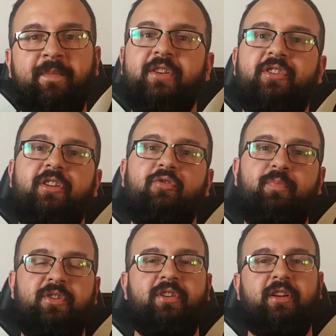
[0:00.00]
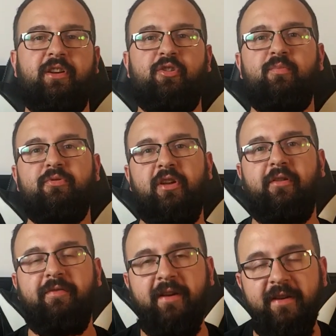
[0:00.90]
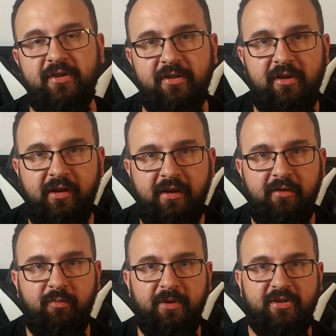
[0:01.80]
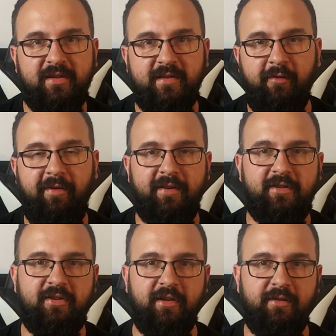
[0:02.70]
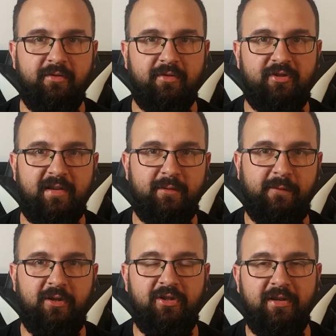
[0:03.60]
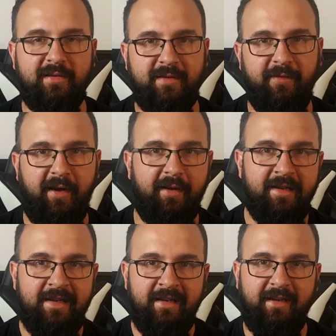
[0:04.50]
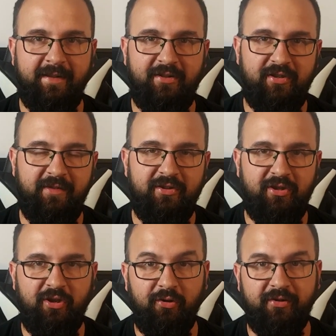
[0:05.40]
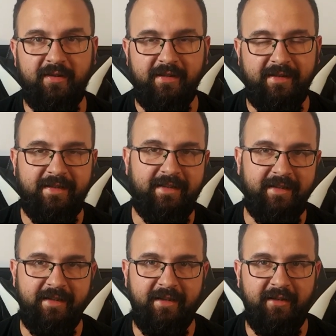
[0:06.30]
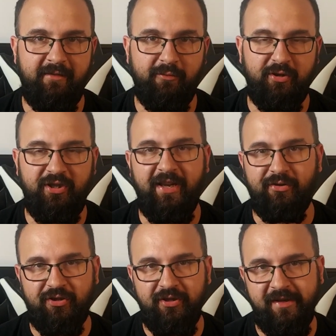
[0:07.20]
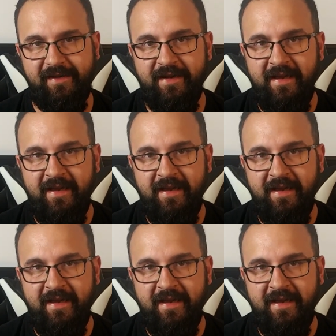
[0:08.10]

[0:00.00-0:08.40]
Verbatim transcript: jeżeli lubicie gry komputerowe, jeżeli lubicie cofać się do czasów dzieciństwa lat 90., 2000, e,